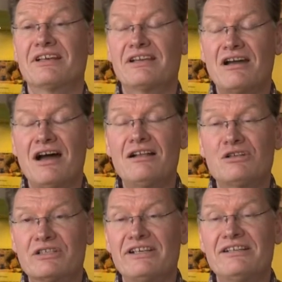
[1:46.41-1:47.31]
Regal
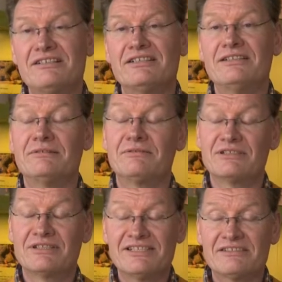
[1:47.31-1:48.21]
stellt, in
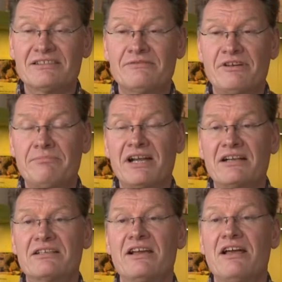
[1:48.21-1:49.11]
Kisten
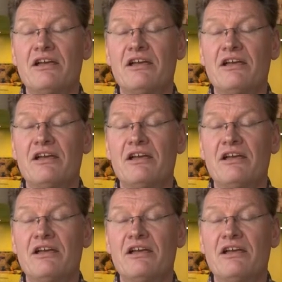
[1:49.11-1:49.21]
verpackt,